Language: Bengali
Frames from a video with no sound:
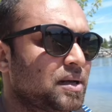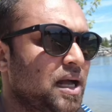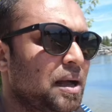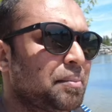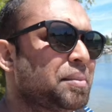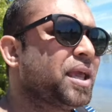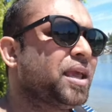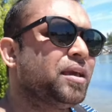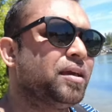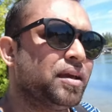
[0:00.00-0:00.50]

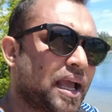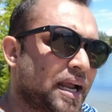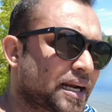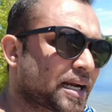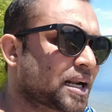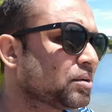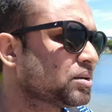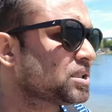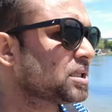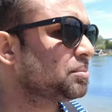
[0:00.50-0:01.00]
আমি
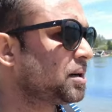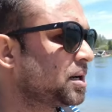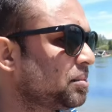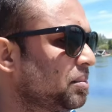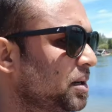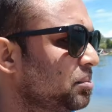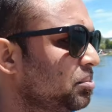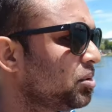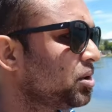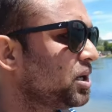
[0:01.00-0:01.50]
একটা কথা
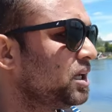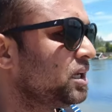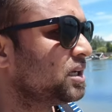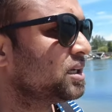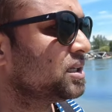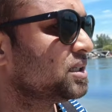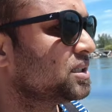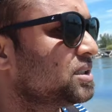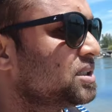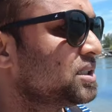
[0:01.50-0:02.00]
বারবারই বলি
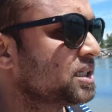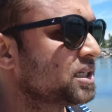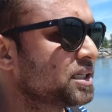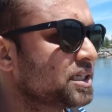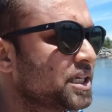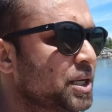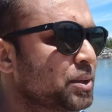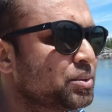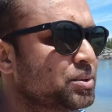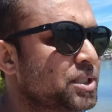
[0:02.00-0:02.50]
যে
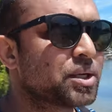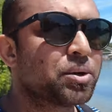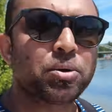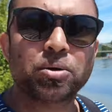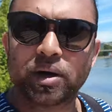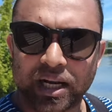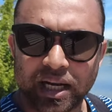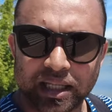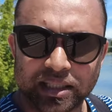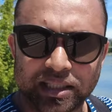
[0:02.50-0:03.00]
কেউ দেখুক
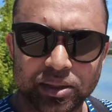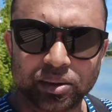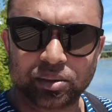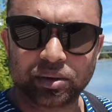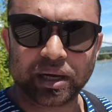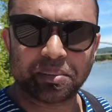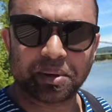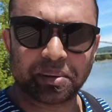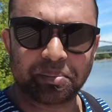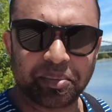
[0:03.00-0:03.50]
আর না দেখুক
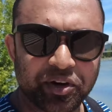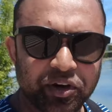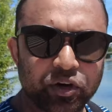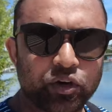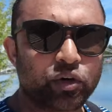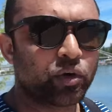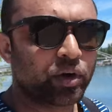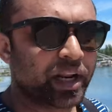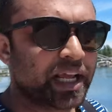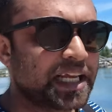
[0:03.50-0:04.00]
আমি ভিডিও
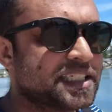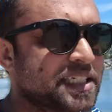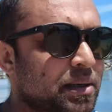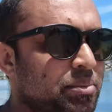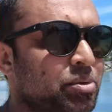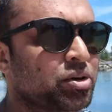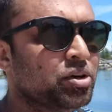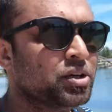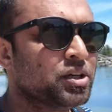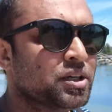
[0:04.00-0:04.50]
করেই যাব
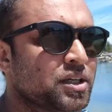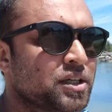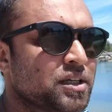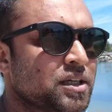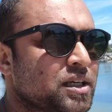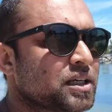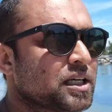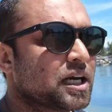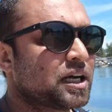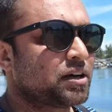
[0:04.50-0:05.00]

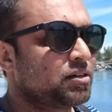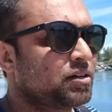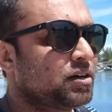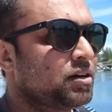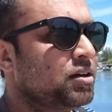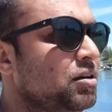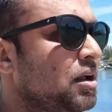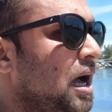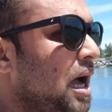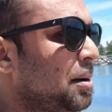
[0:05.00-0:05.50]
কারণ
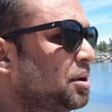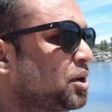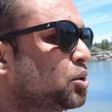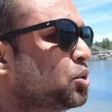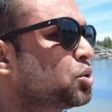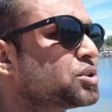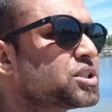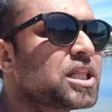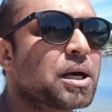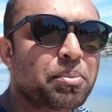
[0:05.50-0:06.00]
হলো আমি
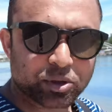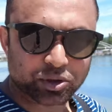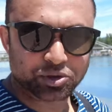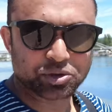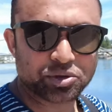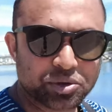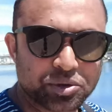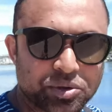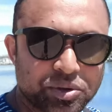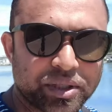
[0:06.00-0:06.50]
ঘুরতে
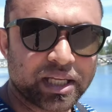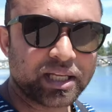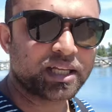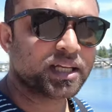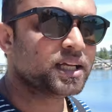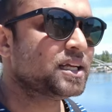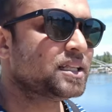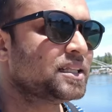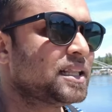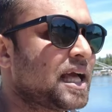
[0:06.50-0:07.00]
পছন্দ করি
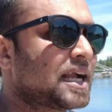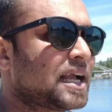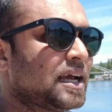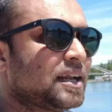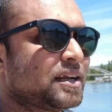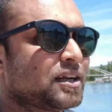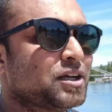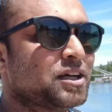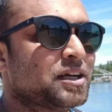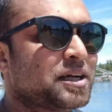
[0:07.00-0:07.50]
দেখেন
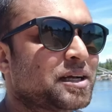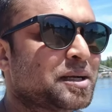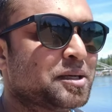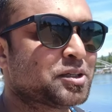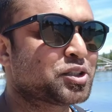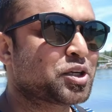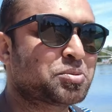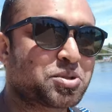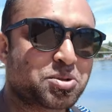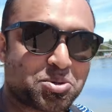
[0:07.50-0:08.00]

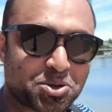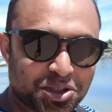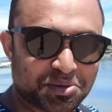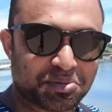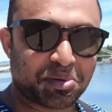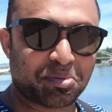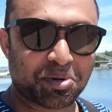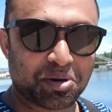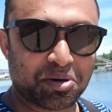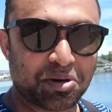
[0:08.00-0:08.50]
সবচেয়ে মজার
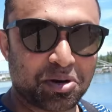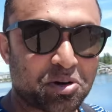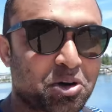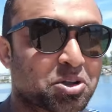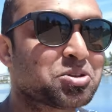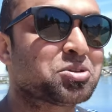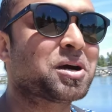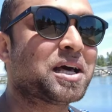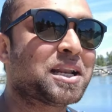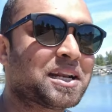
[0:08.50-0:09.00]
ব্যাপার হলো
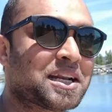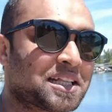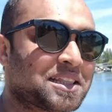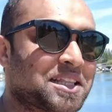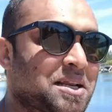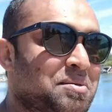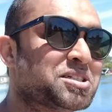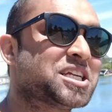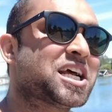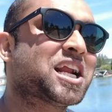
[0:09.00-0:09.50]
গতকাল রাত্রে
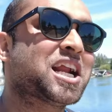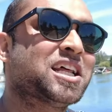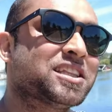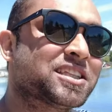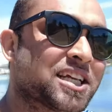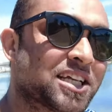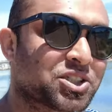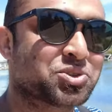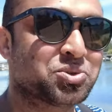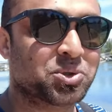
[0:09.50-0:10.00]
আমি সারা রাত
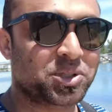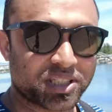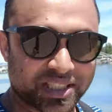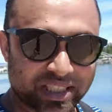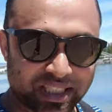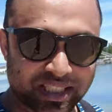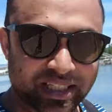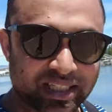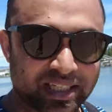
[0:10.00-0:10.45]
কাজ করেছি